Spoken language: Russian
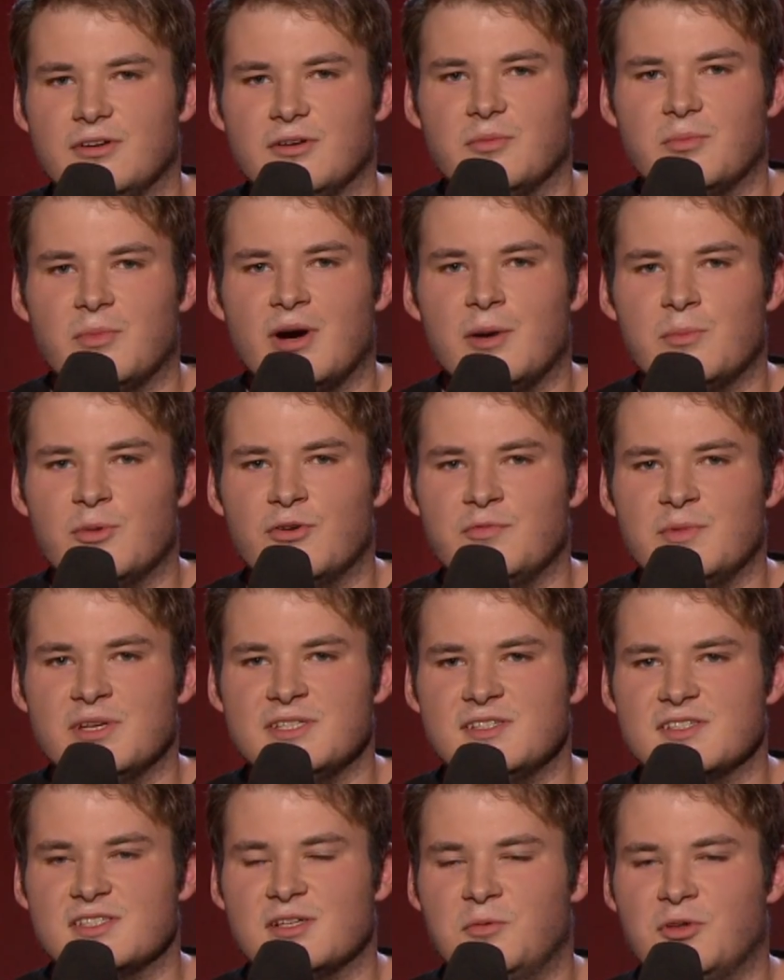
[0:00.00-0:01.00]
Маму
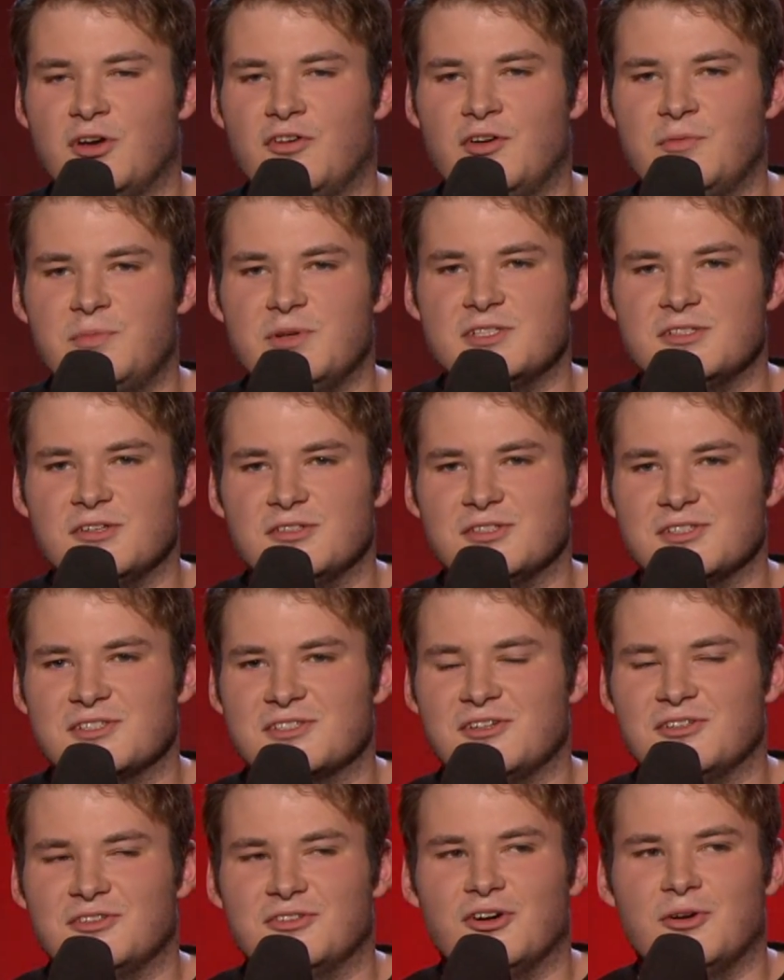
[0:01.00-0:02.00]
вместе со мной выписывает из
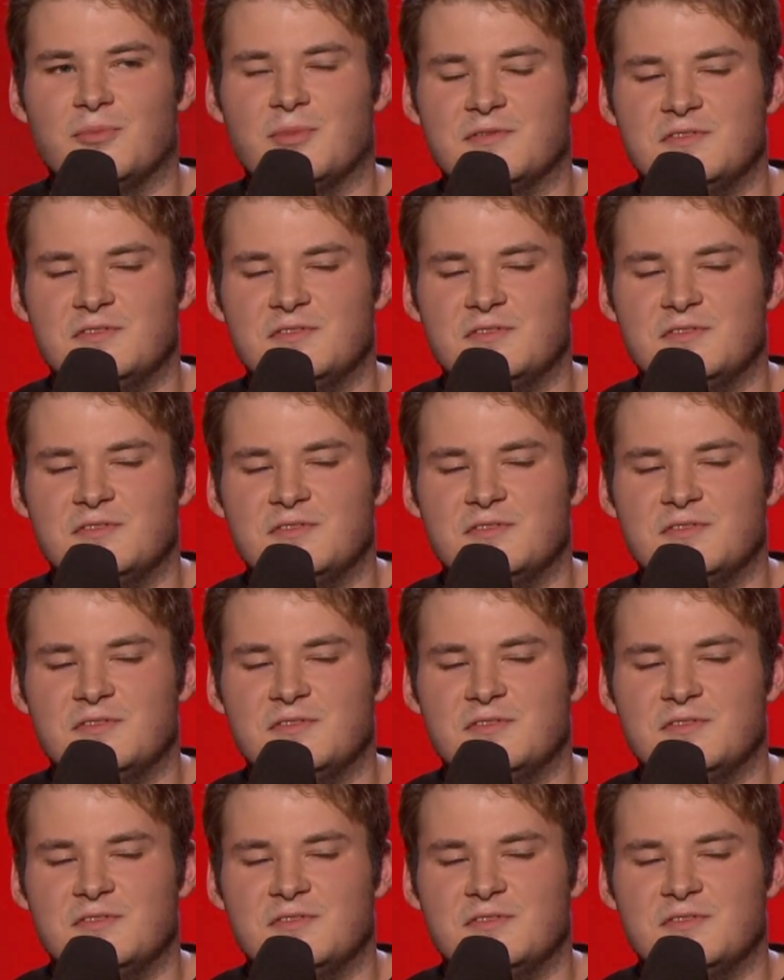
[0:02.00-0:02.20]
роддома.